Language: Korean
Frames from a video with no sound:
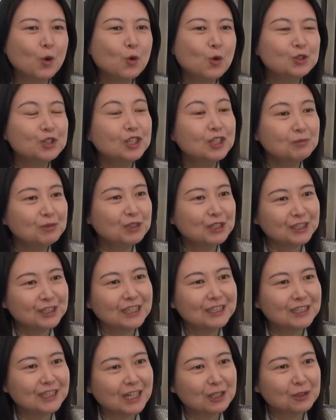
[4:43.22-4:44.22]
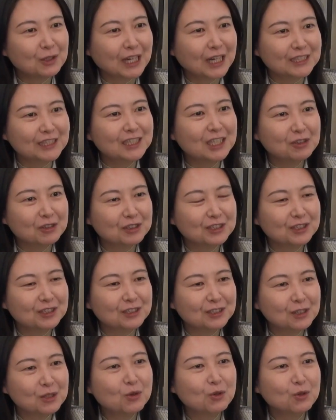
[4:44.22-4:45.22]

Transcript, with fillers: 공정무역센터도 같이 하고 있어서